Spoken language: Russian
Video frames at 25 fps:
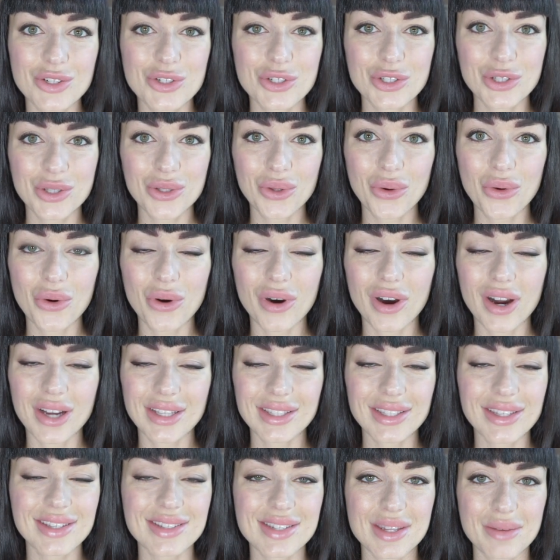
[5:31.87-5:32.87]
что
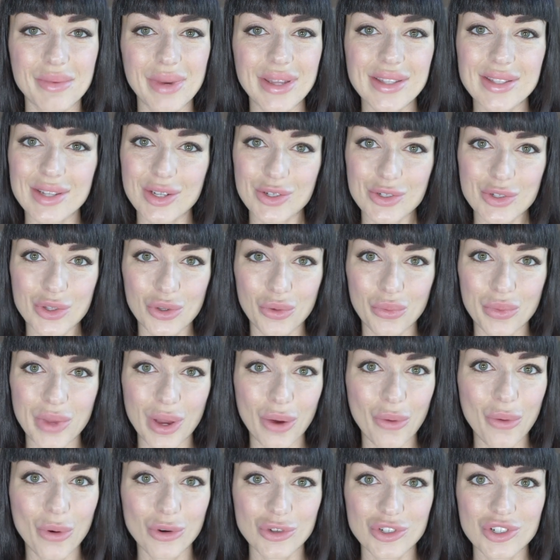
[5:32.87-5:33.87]
они заметили, что у
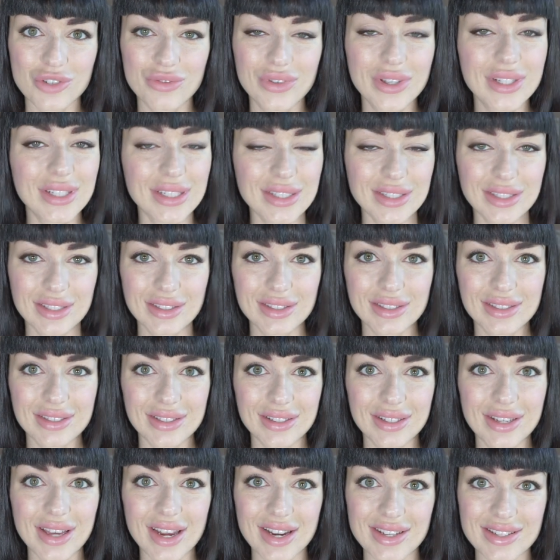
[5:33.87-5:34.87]
меня кожа выглядит
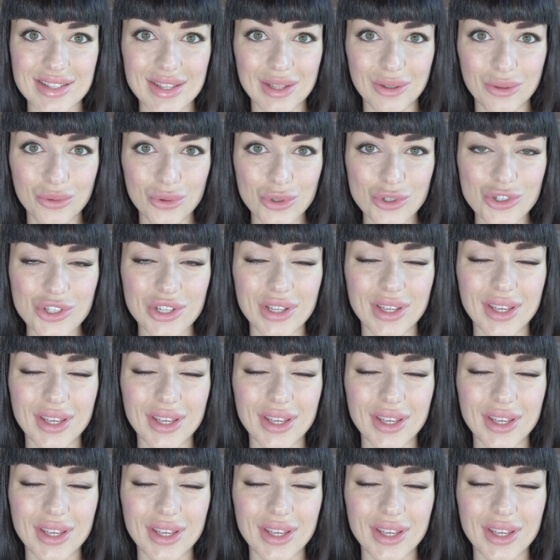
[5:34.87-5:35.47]
гораздо лучше,